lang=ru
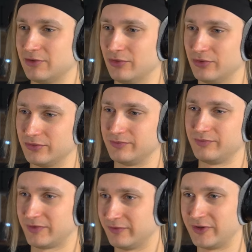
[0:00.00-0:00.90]
то
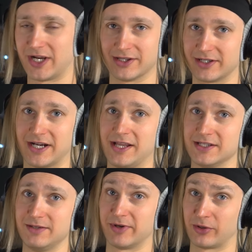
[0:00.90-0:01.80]
вариант
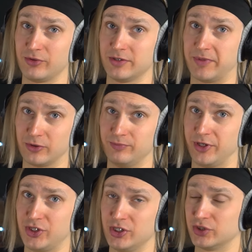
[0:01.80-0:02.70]
Хайнц не подходит по той
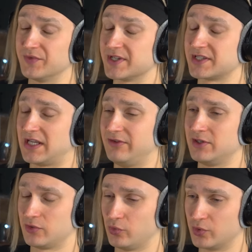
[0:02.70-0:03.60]
причине, что в составе
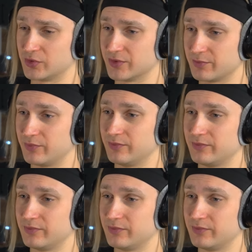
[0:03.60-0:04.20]
есть уксус.